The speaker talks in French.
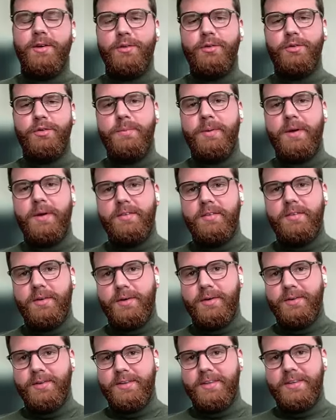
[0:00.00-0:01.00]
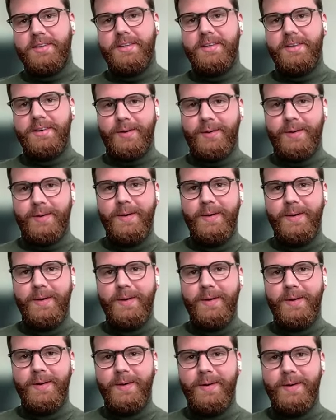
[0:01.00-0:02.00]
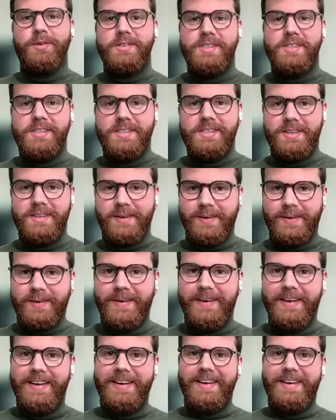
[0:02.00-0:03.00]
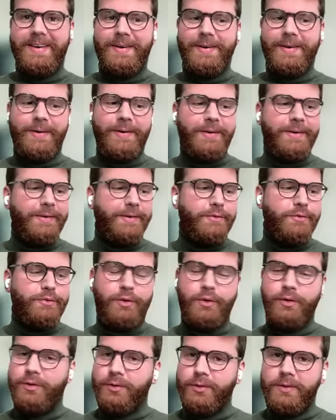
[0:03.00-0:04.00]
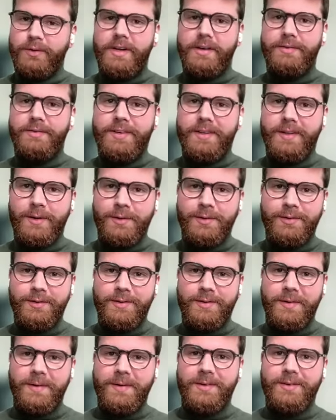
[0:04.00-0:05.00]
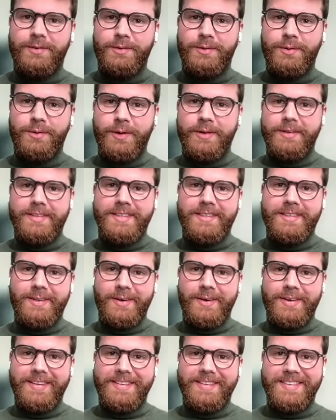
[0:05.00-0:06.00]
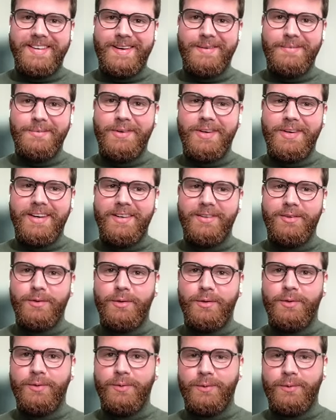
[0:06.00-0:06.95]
euh, toute personne qui euh, se dise euh, vaudou de la finance sur TikTok, Instagram ou les réseaux.